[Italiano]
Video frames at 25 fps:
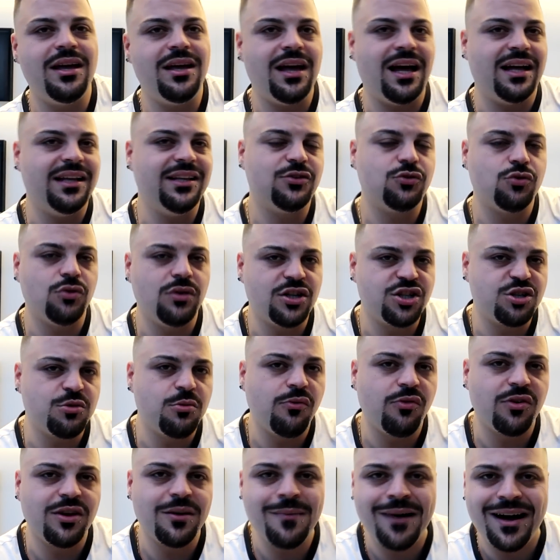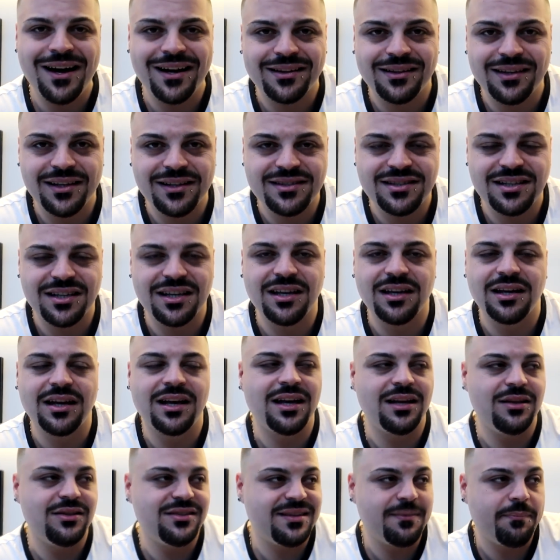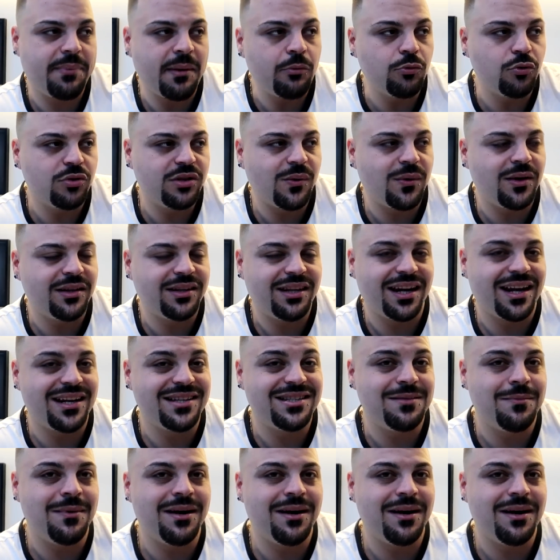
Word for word: adesso lasciamo fuori Martex, che, che, sappiamo tutti quanti ragazzi,